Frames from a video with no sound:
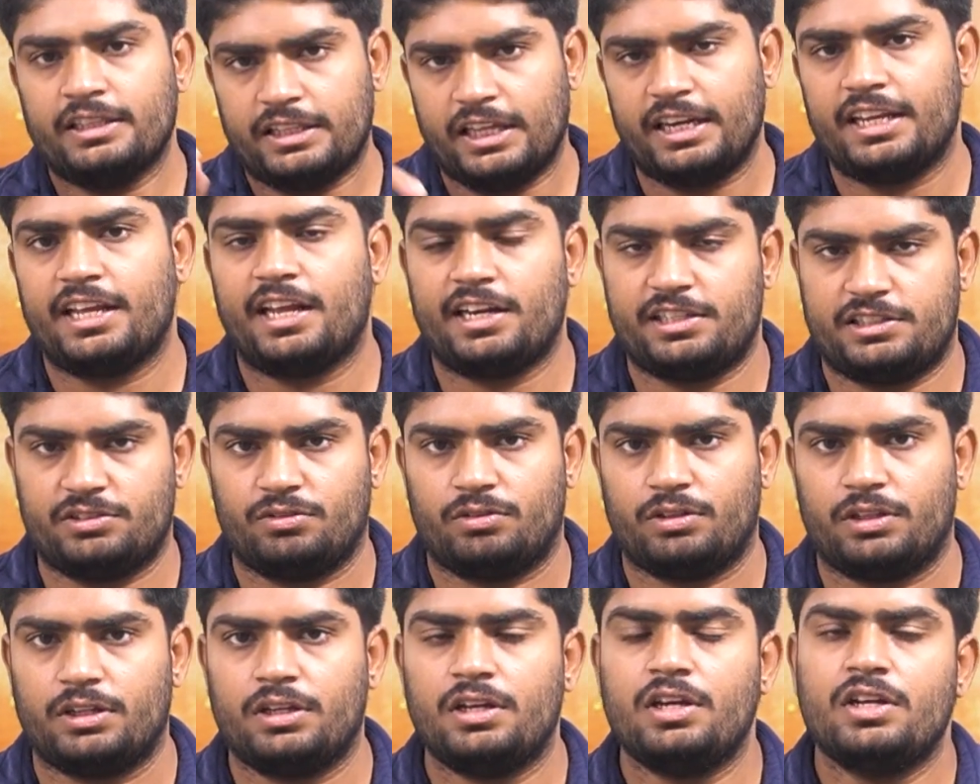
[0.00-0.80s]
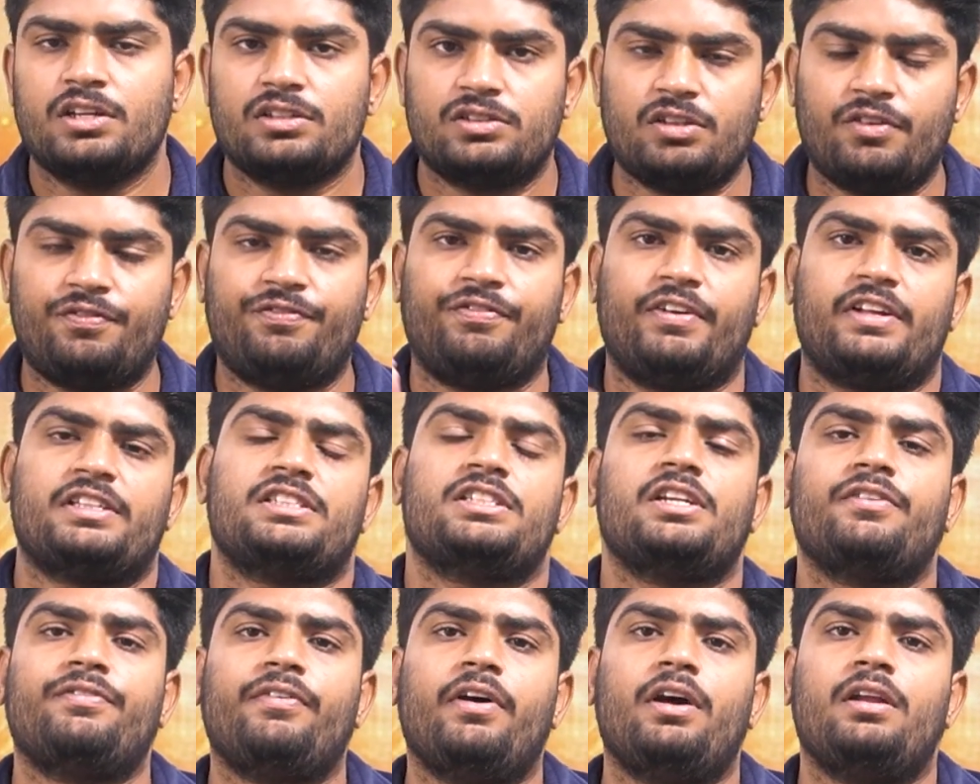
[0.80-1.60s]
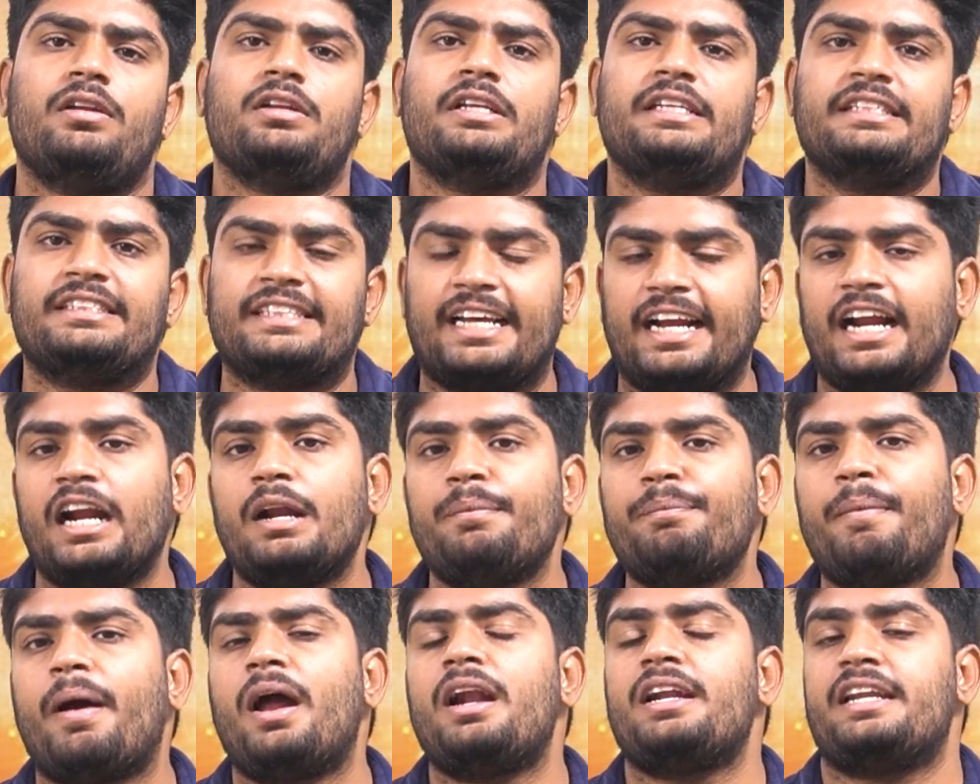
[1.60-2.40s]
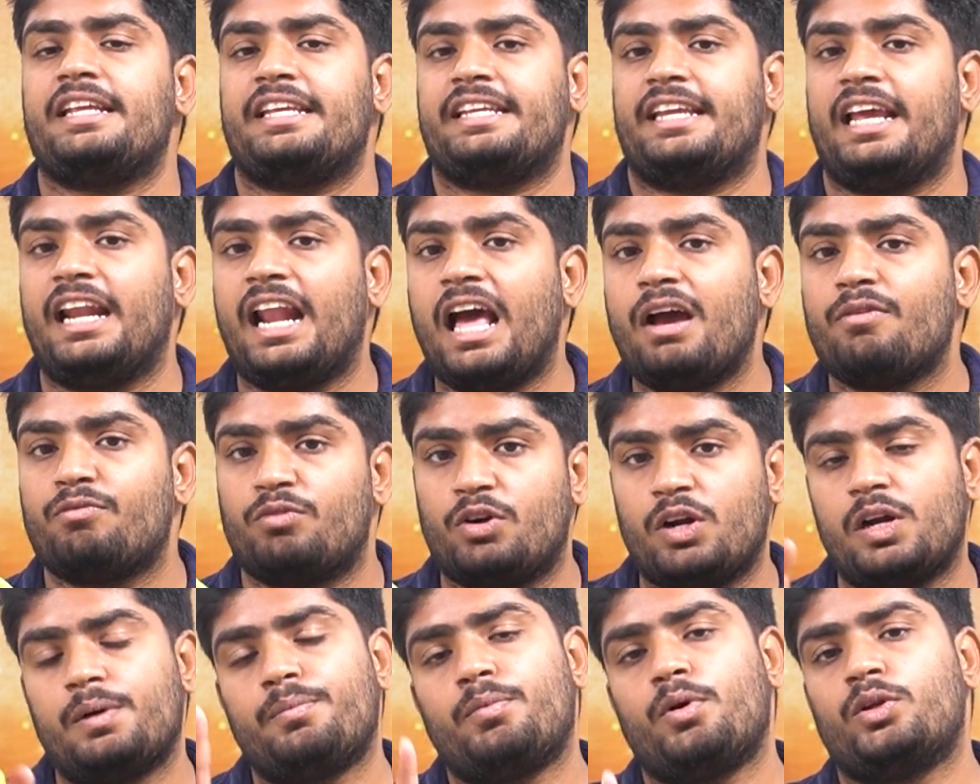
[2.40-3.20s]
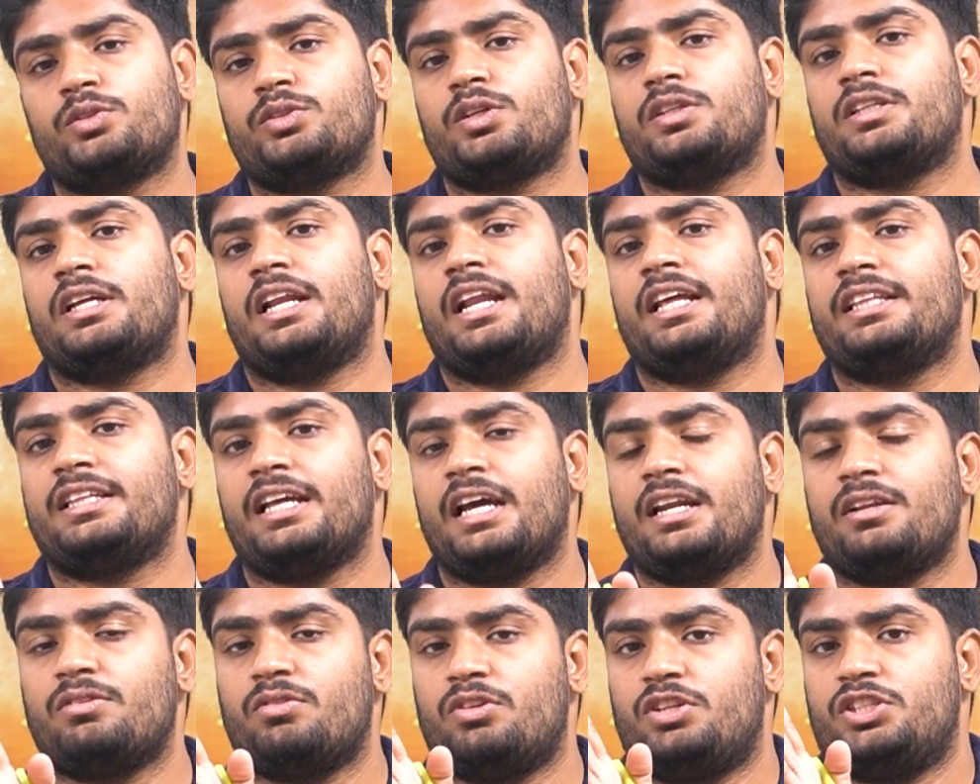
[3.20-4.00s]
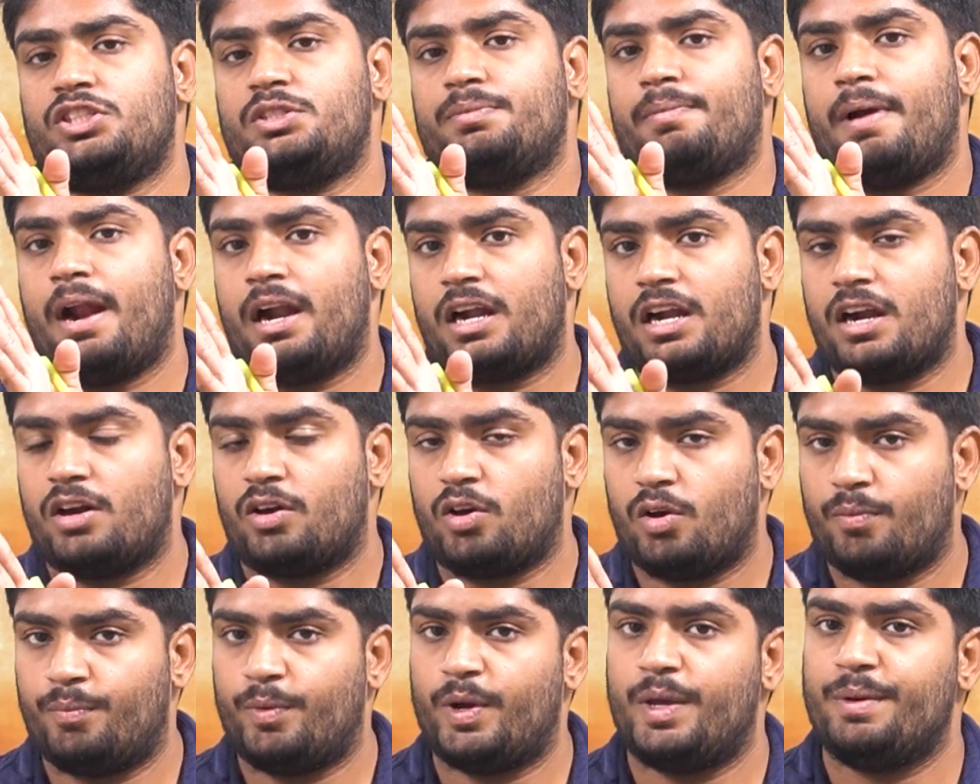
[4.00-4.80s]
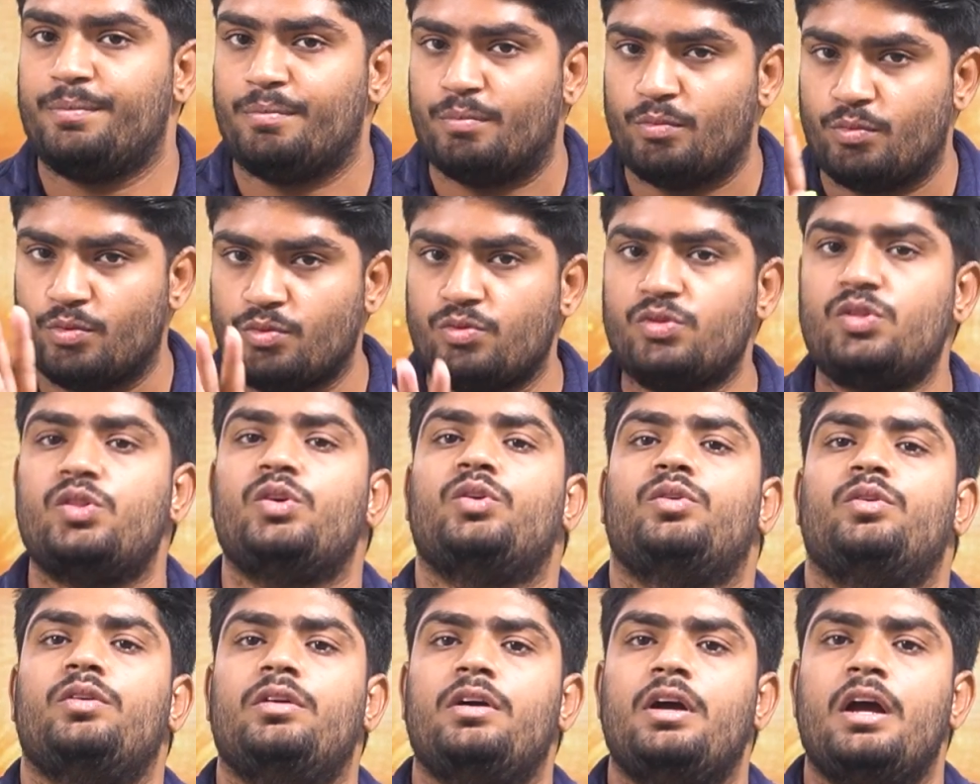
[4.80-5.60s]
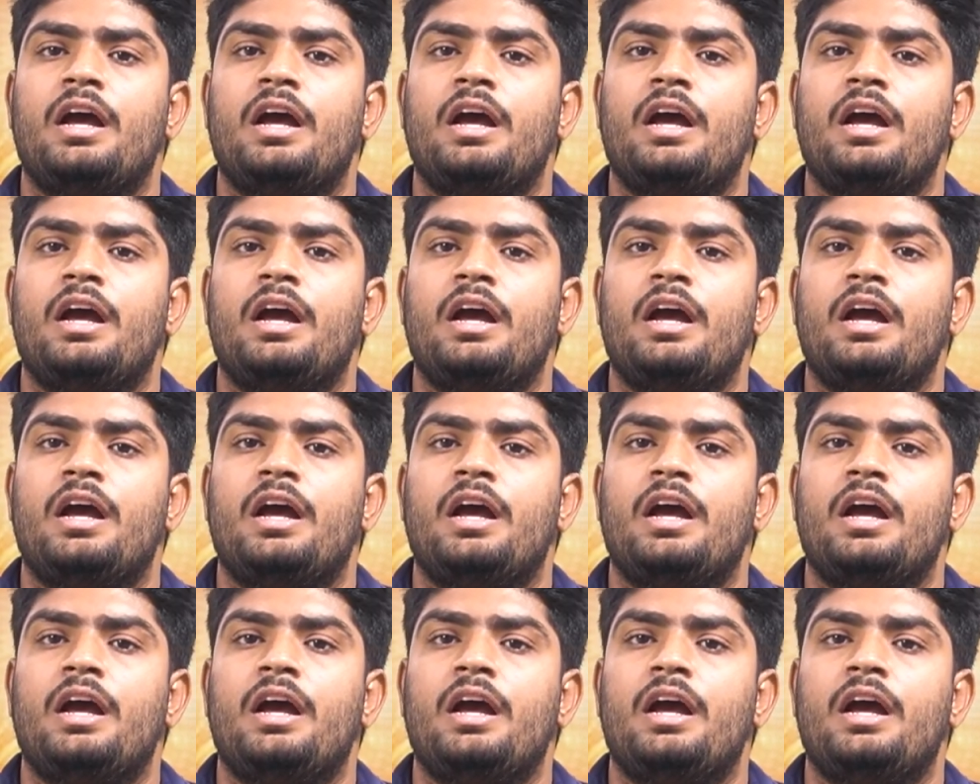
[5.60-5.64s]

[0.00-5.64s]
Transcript: తెలియాల్సి ఉంది సో ఫస్ట్ ఆఫ్ ఆల్ ఈ సెకండ్ పార్ట్ ఎలా ఉండబోతోంది అనే దాని గురించి మాట్లాడుకోబోయే ముందు